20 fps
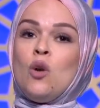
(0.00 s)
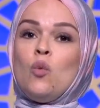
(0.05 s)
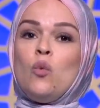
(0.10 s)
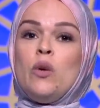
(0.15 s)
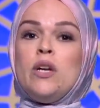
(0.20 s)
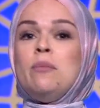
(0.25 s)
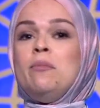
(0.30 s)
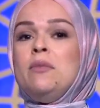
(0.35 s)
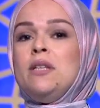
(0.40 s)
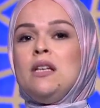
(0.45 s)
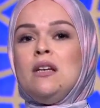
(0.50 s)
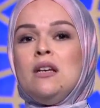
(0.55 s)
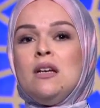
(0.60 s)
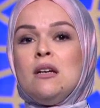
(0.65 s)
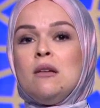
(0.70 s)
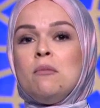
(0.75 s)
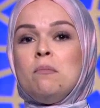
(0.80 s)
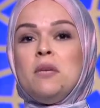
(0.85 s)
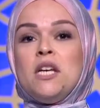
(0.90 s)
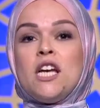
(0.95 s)
وابني
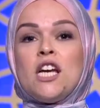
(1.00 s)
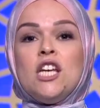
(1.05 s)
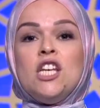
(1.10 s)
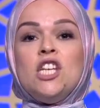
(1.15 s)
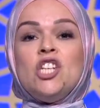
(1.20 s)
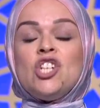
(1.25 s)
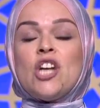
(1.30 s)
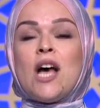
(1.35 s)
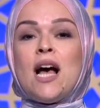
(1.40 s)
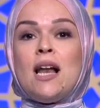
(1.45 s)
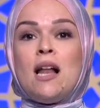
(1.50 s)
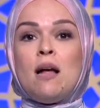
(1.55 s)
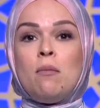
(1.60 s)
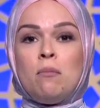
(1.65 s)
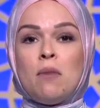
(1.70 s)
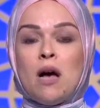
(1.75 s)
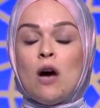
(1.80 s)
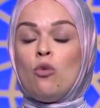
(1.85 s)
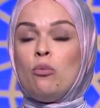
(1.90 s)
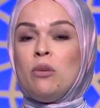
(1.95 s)
بيعيش
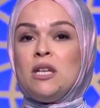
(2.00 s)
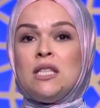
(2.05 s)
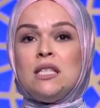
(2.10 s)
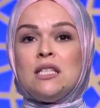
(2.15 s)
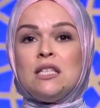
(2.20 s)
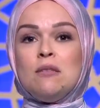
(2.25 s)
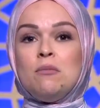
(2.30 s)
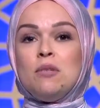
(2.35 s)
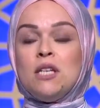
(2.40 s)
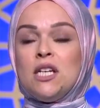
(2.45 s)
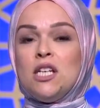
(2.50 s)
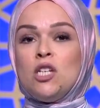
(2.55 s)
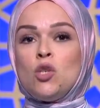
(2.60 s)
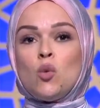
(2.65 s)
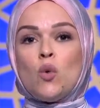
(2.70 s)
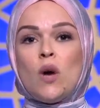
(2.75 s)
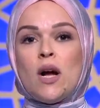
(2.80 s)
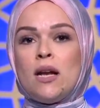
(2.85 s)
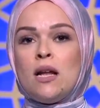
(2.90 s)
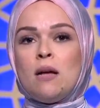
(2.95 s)
الم او بنتي
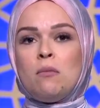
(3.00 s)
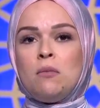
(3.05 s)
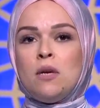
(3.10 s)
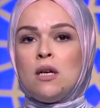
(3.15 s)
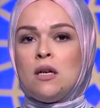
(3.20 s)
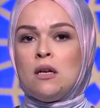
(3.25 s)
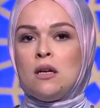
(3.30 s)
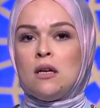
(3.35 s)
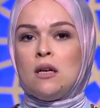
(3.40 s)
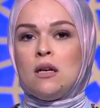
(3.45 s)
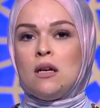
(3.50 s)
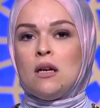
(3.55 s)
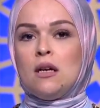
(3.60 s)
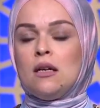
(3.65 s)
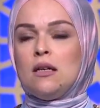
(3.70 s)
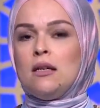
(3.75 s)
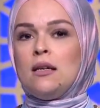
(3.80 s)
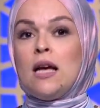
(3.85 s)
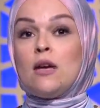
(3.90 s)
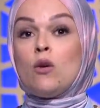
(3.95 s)
بيعيشوا الم
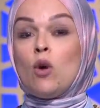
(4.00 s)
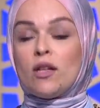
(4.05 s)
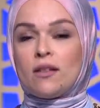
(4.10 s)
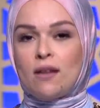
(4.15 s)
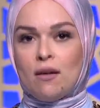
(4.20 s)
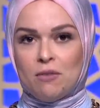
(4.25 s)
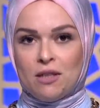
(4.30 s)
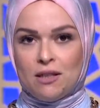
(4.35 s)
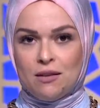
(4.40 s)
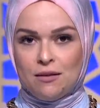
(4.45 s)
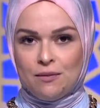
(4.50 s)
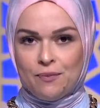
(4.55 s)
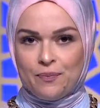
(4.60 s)
آه، لا يحتمل